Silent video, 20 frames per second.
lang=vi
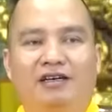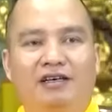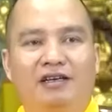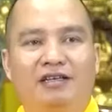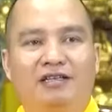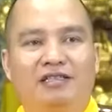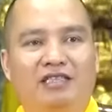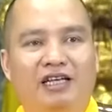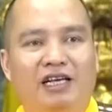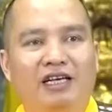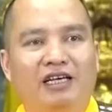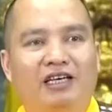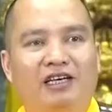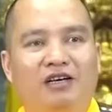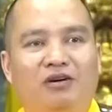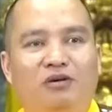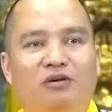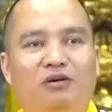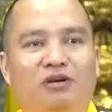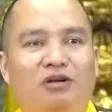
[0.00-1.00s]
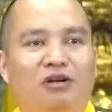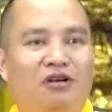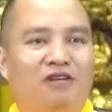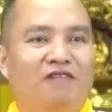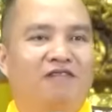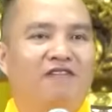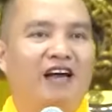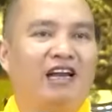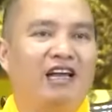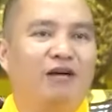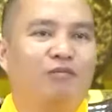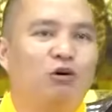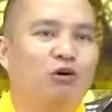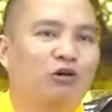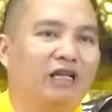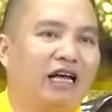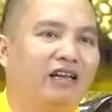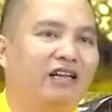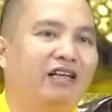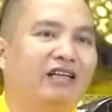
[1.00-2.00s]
dễ hiểu, và lại Bồ Tát